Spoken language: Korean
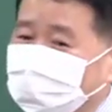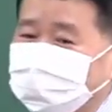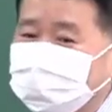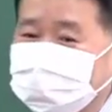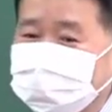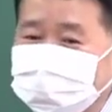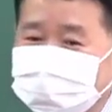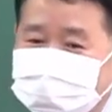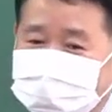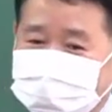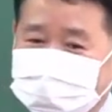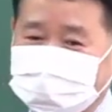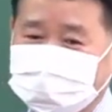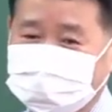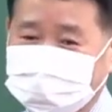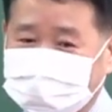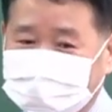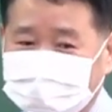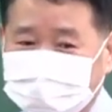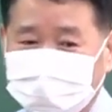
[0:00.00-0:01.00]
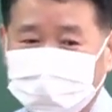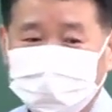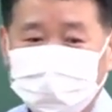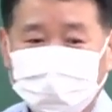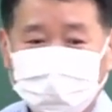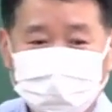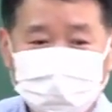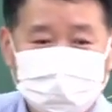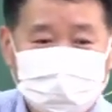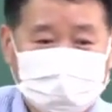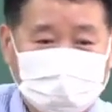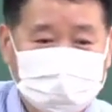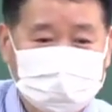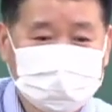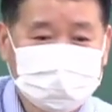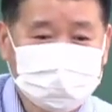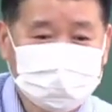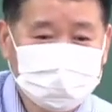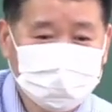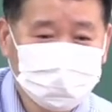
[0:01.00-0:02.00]
없는 거지. 그럼 이걸
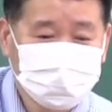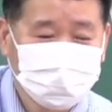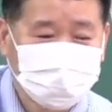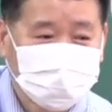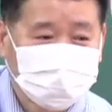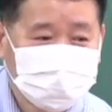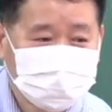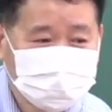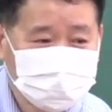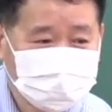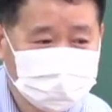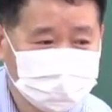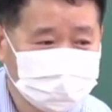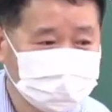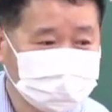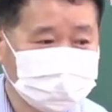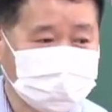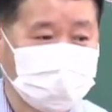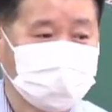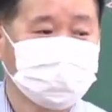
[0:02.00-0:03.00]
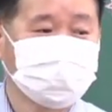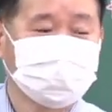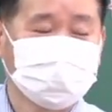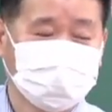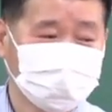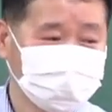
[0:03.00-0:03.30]
당사자가 배제해서 다른